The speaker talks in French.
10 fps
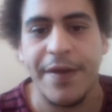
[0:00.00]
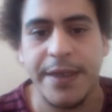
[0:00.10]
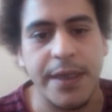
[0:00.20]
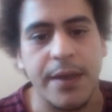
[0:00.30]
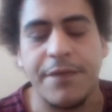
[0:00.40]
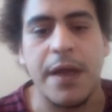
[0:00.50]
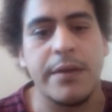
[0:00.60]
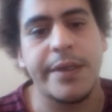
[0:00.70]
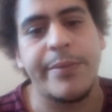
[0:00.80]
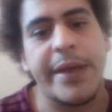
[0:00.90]
pour euh,
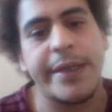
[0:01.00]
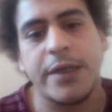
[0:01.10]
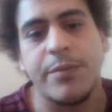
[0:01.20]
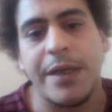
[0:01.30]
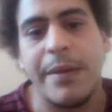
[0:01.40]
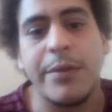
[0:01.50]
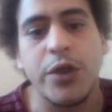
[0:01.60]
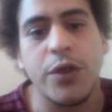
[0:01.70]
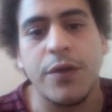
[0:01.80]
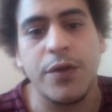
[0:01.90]
le cas
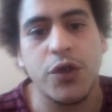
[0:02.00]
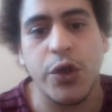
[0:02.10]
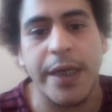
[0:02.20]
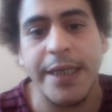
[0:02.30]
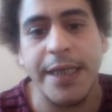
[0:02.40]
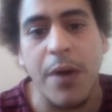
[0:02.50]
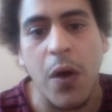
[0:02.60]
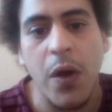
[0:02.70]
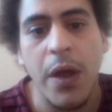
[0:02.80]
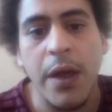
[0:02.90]
du logement,
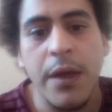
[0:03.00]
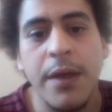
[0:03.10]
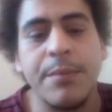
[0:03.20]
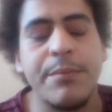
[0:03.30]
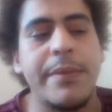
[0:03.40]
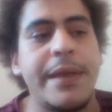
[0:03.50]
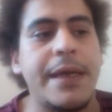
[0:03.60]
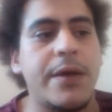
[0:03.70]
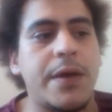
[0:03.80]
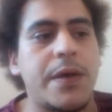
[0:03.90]
quand
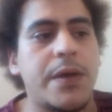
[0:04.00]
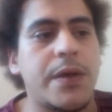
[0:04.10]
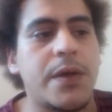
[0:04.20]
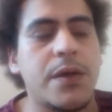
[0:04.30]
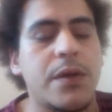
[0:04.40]
la relation est